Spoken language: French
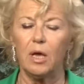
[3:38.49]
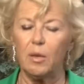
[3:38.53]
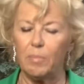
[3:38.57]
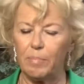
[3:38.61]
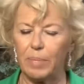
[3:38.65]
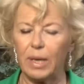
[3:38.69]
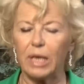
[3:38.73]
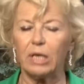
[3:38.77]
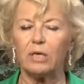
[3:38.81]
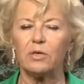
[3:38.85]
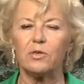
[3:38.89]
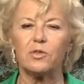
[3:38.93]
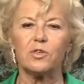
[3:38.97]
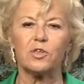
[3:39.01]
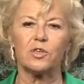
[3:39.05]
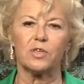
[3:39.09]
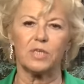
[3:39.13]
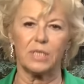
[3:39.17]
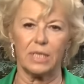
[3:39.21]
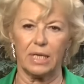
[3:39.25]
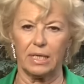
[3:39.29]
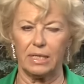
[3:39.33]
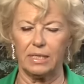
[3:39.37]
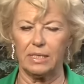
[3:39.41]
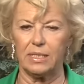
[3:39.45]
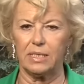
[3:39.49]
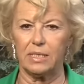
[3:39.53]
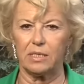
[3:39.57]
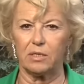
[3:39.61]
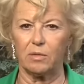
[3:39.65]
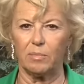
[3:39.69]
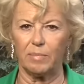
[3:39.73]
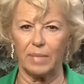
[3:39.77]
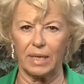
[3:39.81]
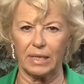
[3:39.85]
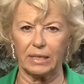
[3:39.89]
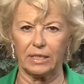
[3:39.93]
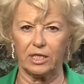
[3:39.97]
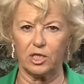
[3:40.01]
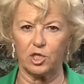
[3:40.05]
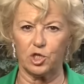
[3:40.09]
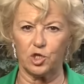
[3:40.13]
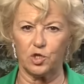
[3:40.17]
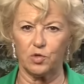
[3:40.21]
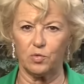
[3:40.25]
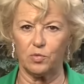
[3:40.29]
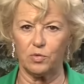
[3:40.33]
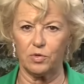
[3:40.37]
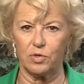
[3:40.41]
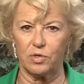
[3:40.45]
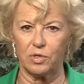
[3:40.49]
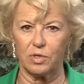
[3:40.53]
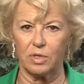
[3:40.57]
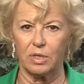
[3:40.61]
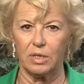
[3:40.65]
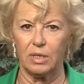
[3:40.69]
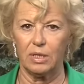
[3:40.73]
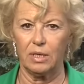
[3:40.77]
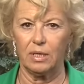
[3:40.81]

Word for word: par le socialiste Martin Schulz.